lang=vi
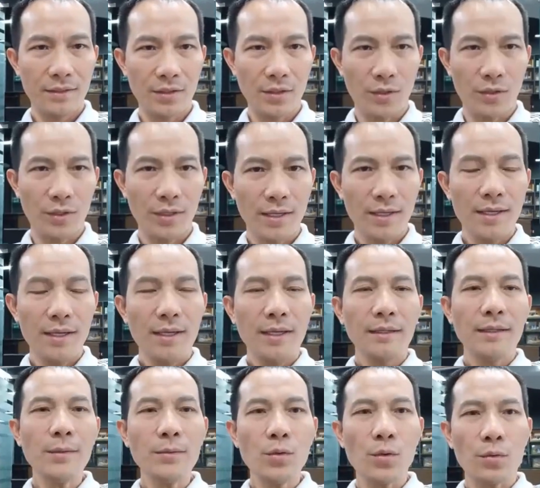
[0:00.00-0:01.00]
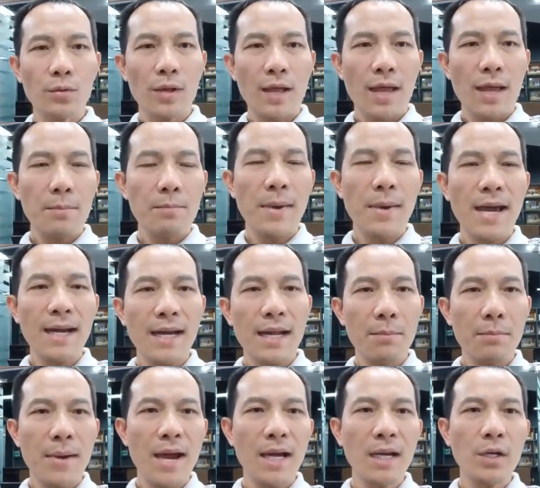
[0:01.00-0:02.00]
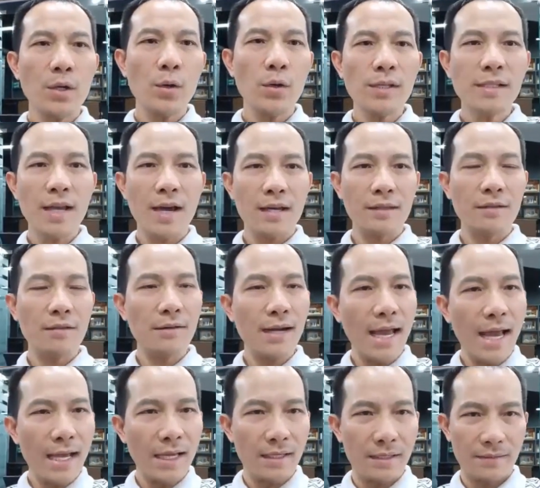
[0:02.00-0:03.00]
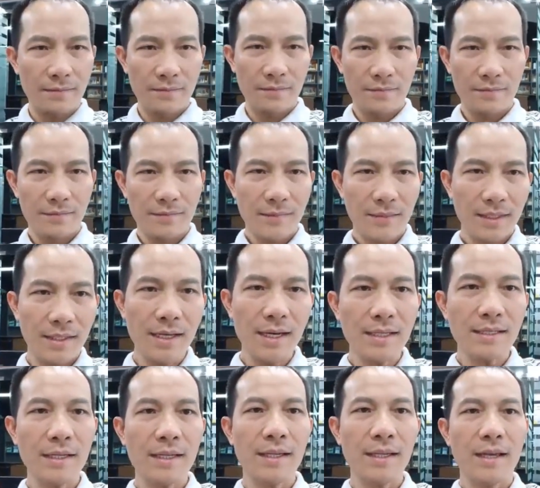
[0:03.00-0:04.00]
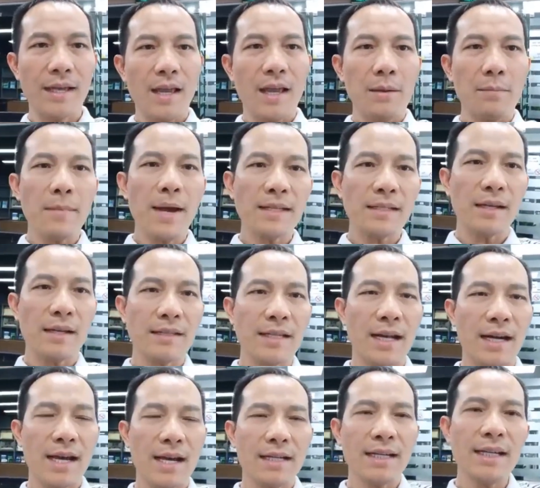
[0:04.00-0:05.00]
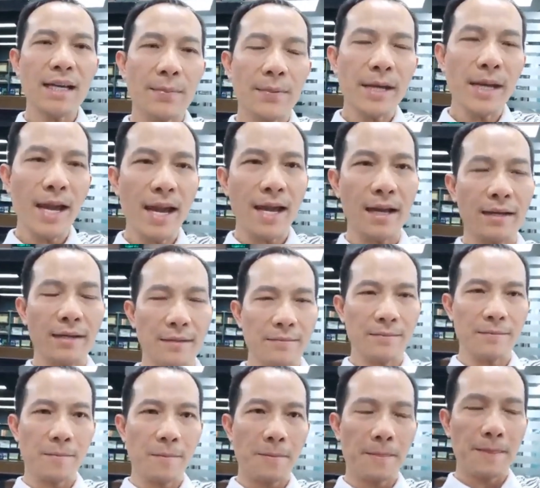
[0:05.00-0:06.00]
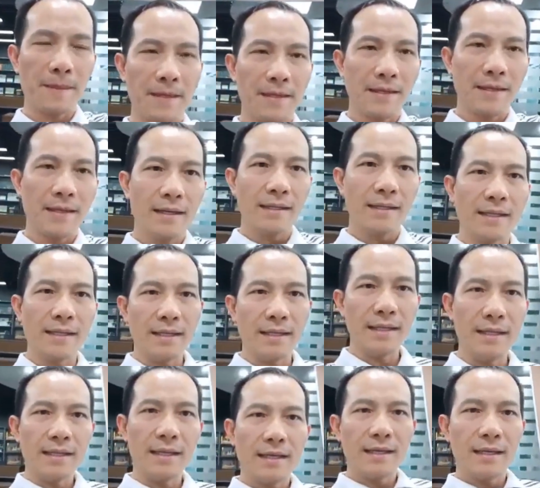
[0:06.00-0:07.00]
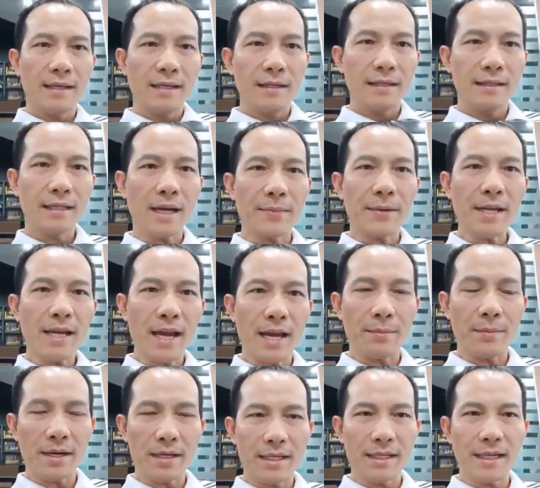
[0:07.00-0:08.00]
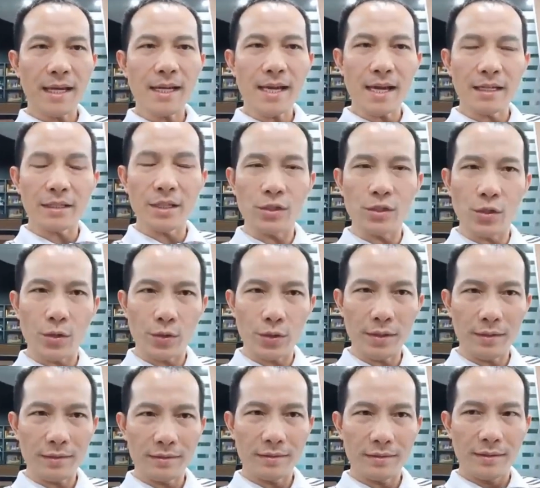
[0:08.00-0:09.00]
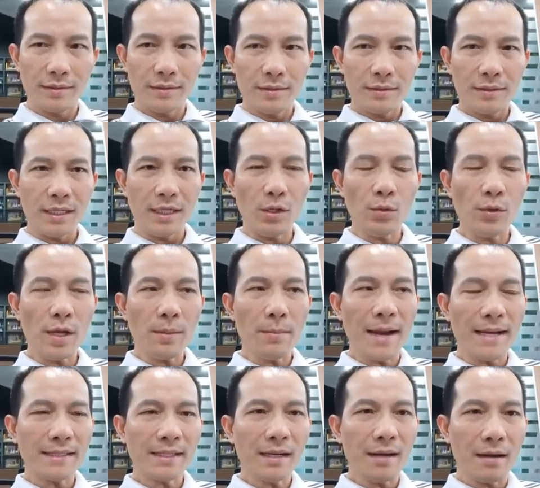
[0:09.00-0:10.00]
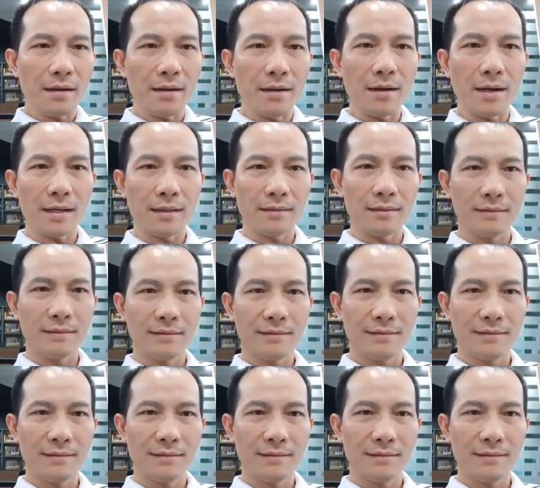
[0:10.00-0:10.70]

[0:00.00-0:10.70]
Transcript: Rồi, tiếp tục bạn lại mang cái nỗi sợ tương lai. Nghĩa là gì? Bạn sợ rằng là khi gặp khách hàng ấy, thì gặp khách hàng mà khi khách hàng từ chối thì lúc đấy bạn rất là ngượng.